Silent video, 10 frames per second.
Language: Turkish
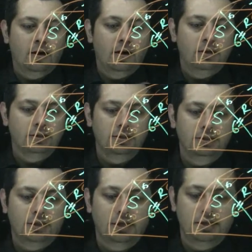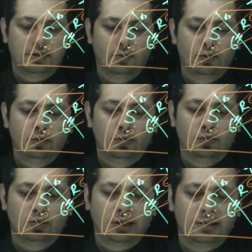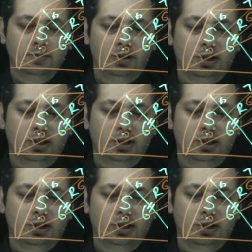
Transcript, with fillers: 6'nın karesi bölü 360